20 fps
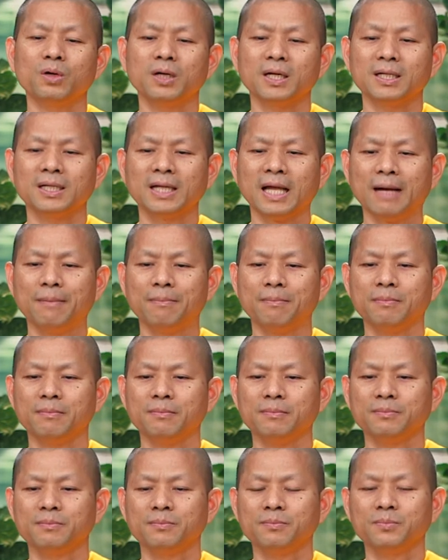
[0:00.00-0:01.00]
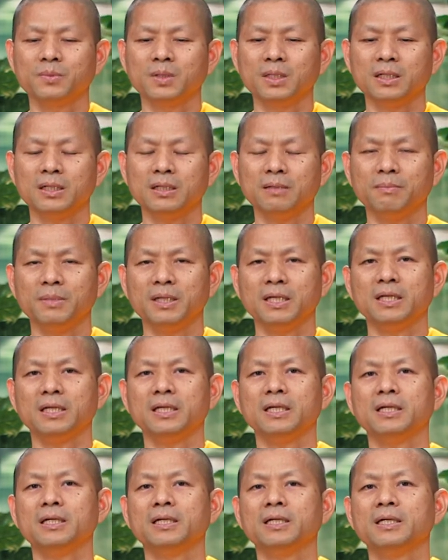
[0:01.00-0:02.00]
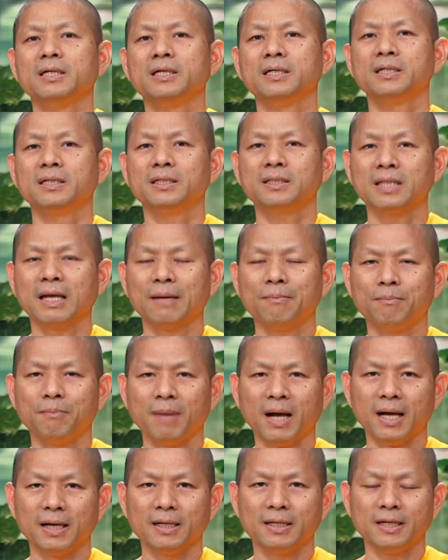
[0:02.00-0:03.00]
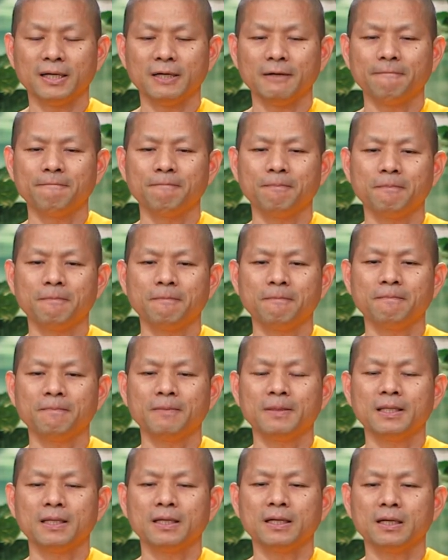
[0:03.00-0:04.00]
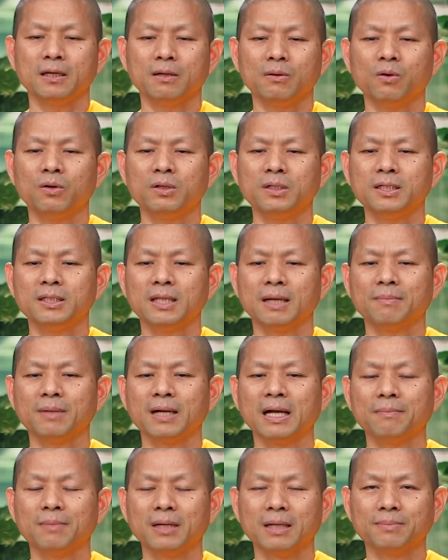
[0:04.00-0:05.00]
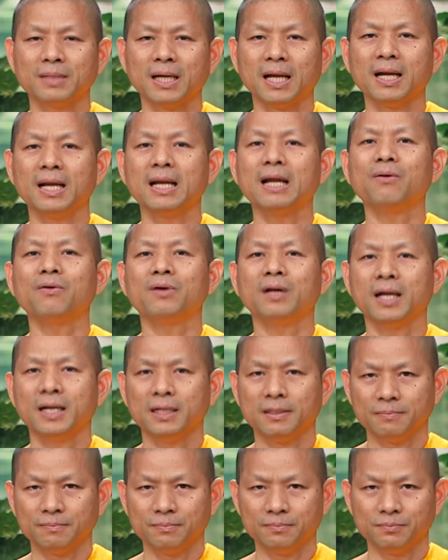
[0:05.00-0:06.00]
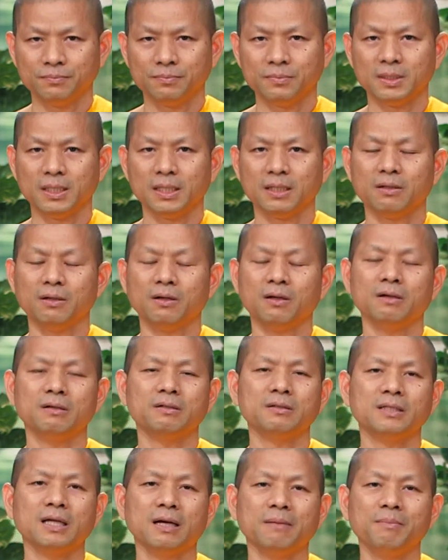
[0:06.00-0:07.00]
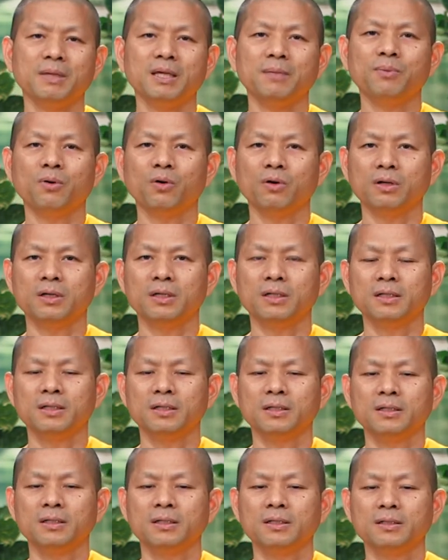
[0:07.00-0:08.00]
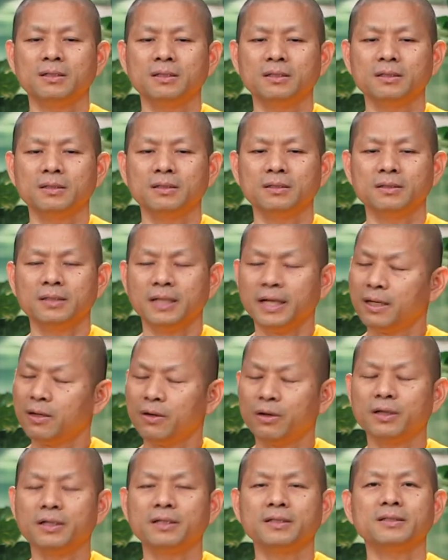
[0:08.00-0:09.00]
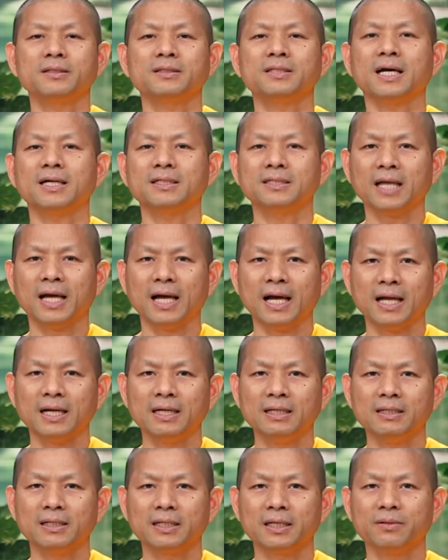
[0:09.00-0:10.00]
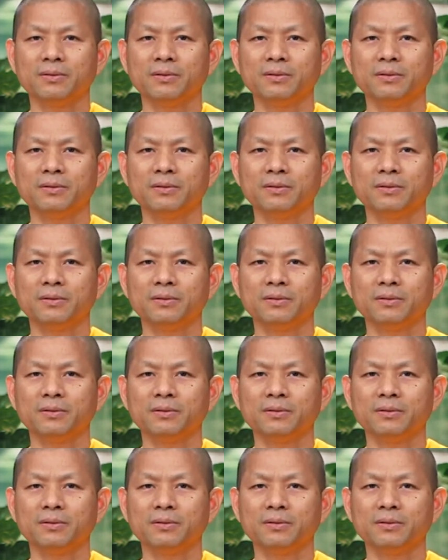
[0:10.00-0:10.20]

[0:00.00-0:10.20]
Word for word: ณธรรมหรือมีธรรมะเนี่ยคนที่ทำกรรมกับท่านเหล่านั้นก็จะมีผลแน่นอนจะช้าหรือเร็ว